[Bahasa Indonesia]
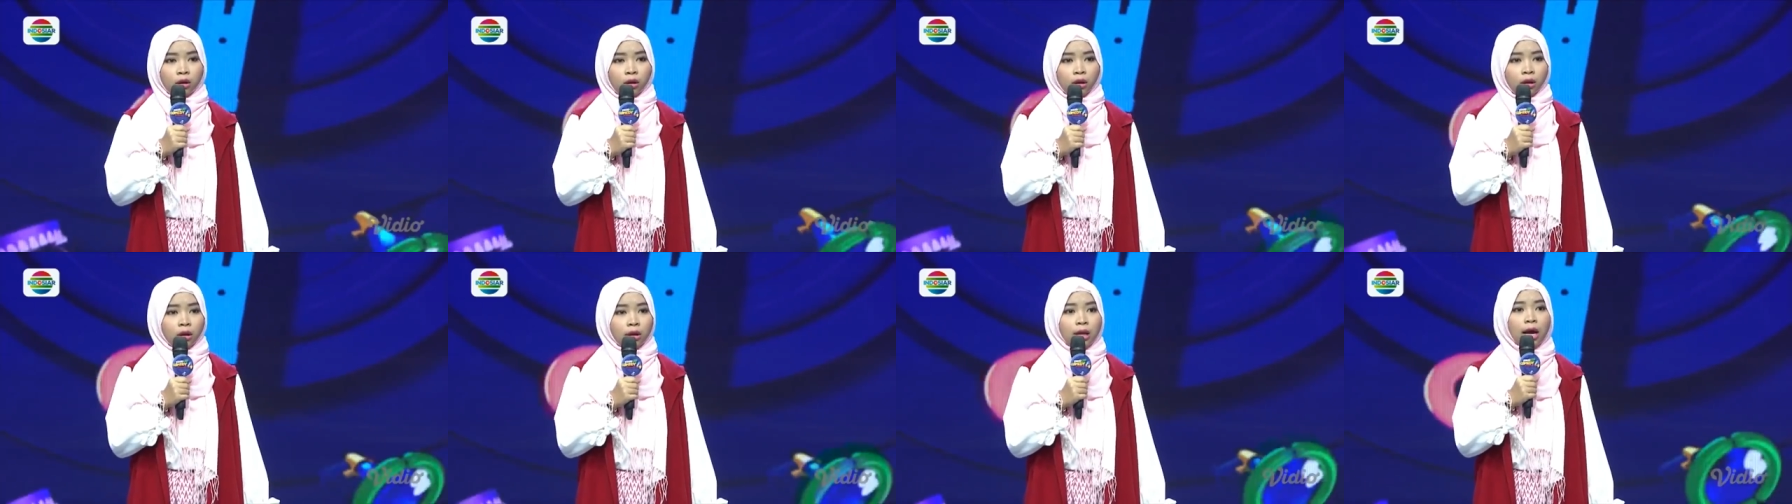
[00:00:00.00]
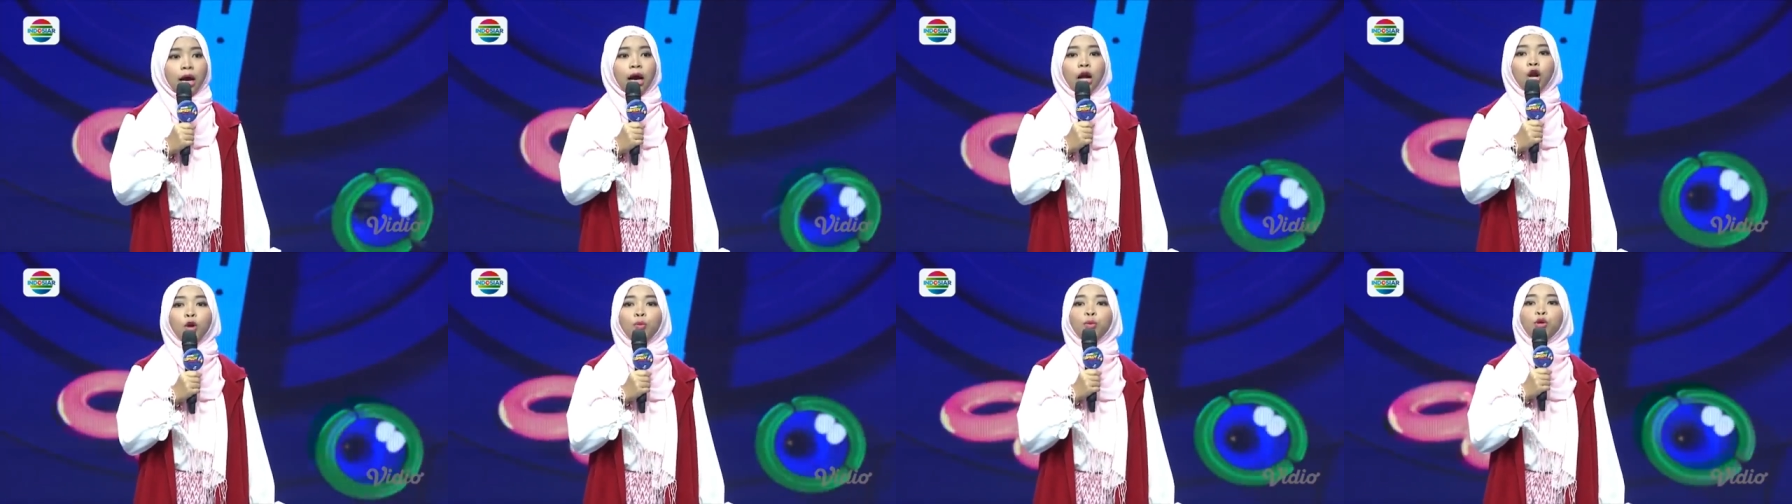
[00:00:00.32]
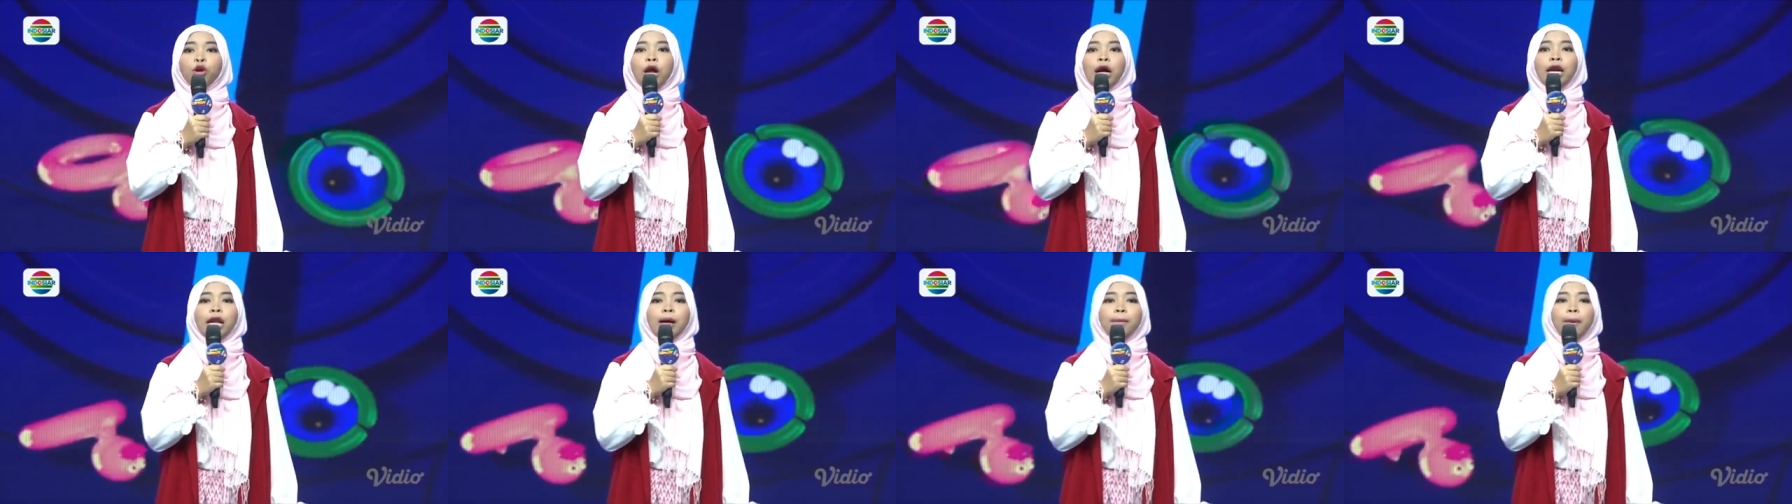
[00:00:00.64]
Ya kalaupun
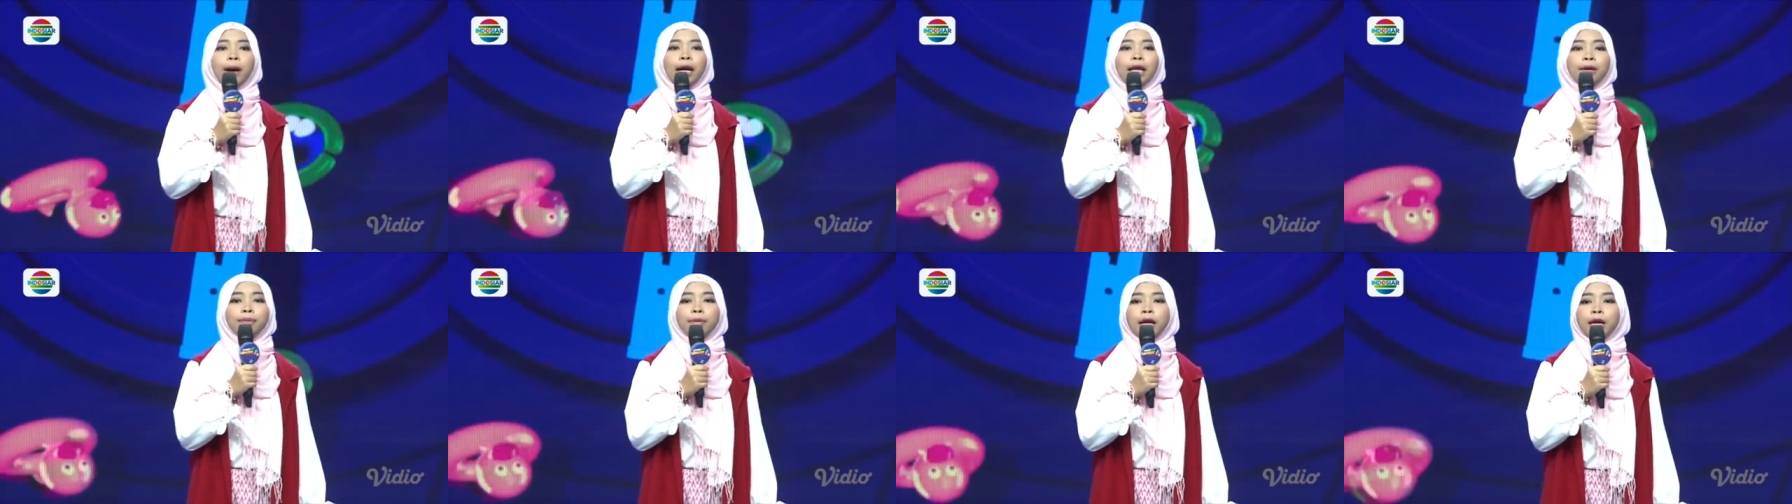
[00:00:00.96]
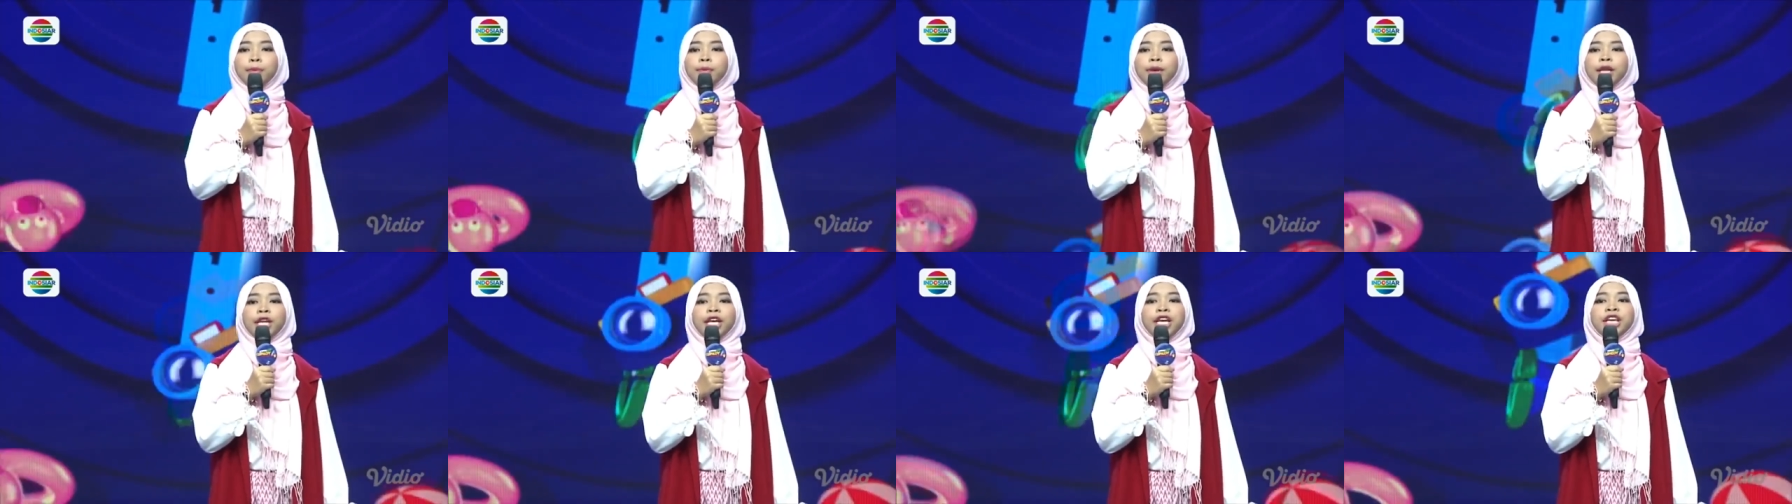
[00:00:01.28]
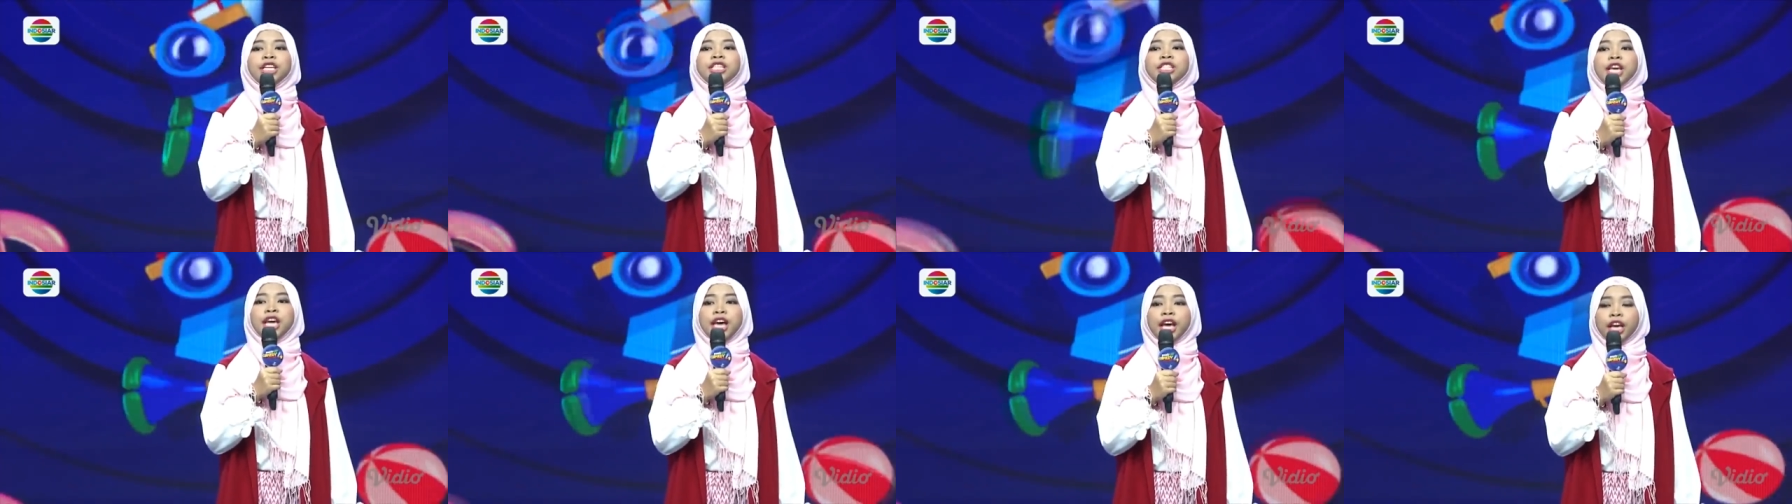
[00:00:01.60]
ada paling Barbie
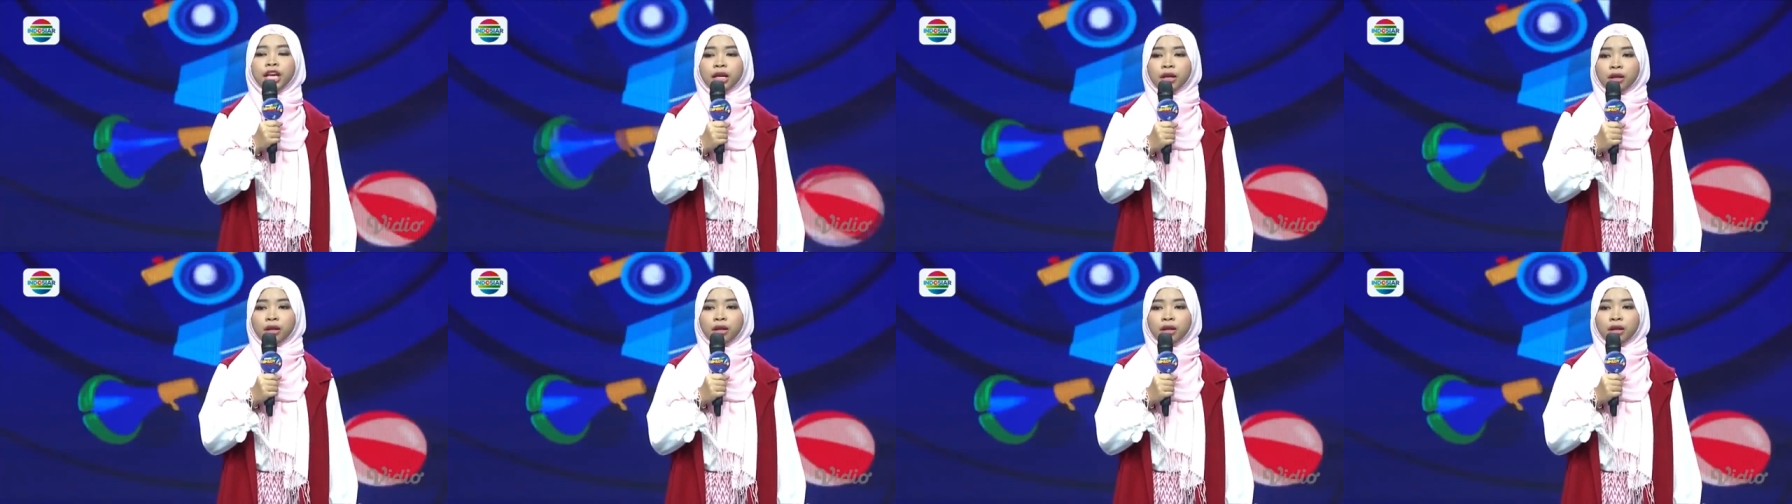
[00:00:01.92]
reject.